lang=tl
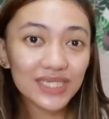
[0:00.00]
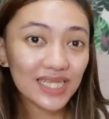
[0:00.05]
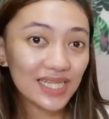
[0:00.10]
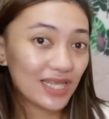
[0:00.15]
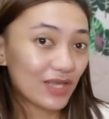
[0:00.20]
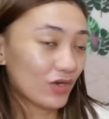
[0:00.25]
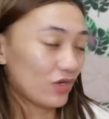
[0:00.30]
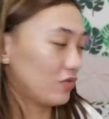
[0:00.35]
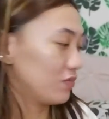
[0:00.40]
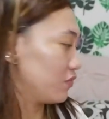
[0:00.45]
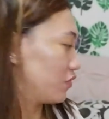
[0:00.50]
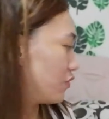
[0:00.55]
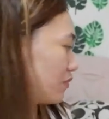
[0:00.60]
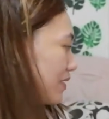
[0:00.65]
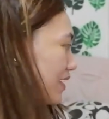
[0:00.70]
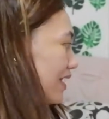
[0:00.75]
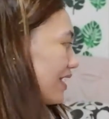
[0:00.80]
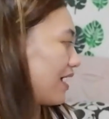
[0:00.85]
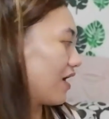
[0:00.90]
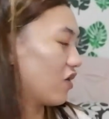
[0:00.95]
silicone po
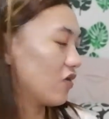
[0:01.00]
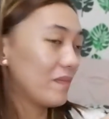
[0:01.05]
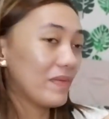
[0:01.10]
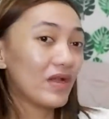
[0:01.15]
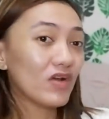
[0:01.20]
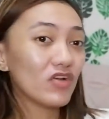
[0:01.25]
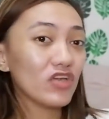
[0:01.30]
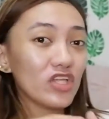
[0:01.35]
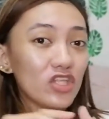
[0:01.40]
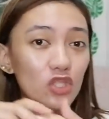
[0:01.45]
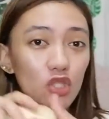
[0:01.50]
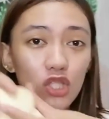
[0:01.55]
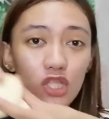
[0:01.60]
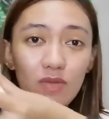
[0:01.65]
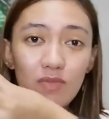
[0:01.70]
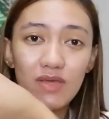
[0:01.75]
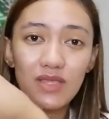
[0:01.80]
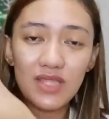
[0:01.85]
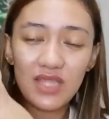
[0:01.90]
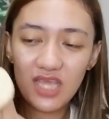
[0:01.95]
pala ako. Pero ito
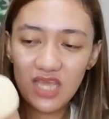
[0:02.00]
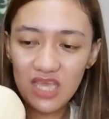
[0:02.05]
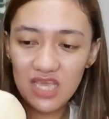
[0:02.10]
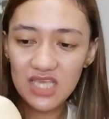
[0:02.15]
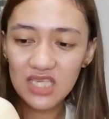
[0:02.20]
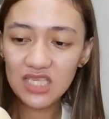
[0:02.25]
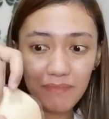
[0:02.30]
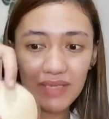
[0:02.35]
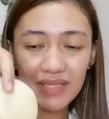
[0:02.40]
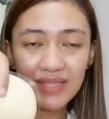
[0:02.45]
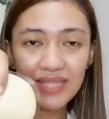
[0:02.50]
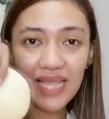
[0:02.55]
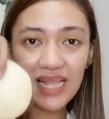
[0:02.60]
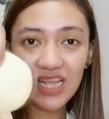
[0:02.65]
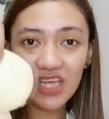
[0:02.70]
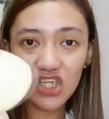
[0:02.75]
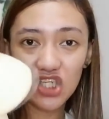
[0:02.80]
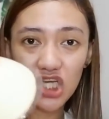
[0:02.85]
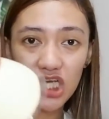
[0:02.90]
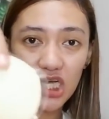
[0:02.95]
naman is, may
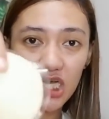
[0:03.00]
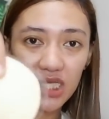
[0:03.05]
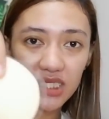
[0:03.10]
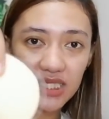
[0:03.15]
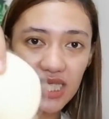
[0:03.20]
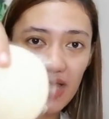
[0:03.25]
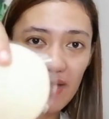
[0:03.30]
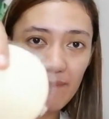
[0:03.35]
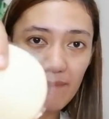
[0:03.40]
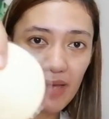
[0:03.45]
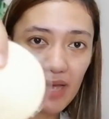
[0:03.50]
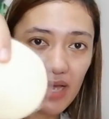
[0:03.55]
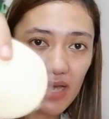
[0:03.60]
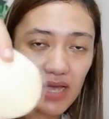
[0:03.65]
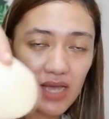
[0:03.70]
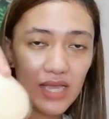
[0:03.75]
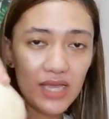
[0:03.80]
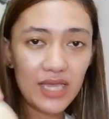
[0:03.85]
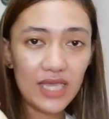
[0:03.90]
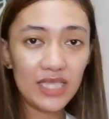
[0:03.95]
tela siyang kasama.
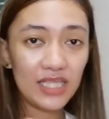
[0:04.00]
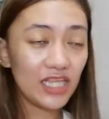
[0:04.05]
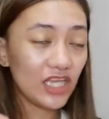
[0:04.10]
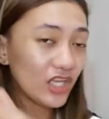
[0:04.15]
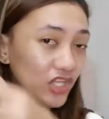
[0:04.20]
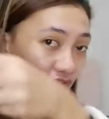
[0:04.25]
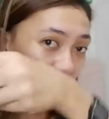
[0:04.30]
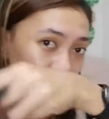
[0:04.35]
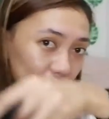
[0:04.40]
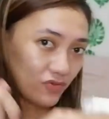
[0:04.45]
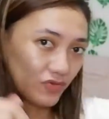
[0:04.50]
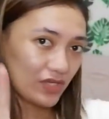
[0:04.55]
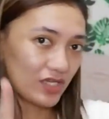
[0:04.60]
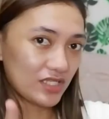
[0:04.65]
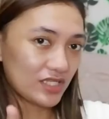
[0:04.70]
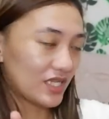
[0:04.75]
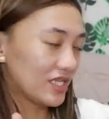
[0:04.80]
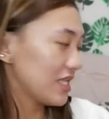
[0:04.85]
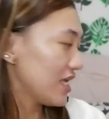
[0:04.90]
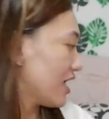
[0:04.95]
Hindi katulad ng
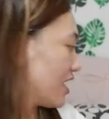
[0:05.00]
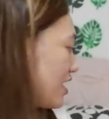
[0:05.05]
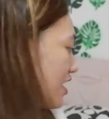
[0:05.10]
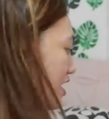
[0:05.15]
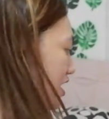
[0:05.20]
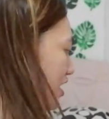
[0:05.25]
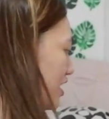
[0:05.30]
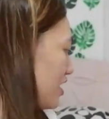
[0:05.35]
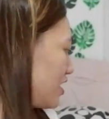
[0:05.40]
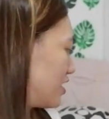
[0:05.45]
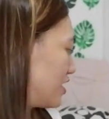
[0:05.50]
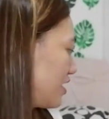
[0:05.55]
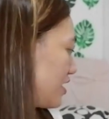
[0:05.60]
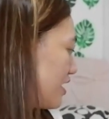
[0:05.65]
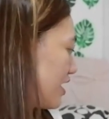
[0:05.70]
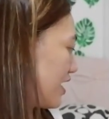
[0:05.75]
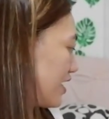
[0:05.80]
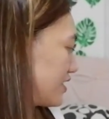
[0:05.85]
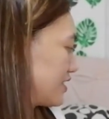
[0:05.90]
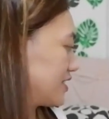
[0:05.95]
isa na
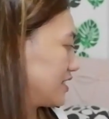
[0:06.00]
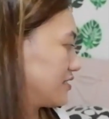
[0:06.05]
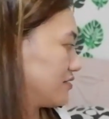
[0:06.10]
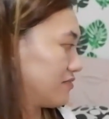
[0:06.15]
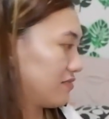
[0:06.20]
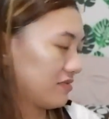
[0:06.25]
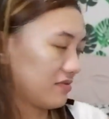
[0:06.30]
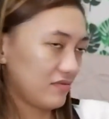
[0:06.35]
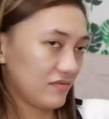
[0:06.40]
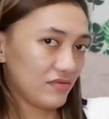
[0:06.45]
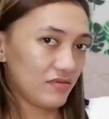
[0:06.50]
as in,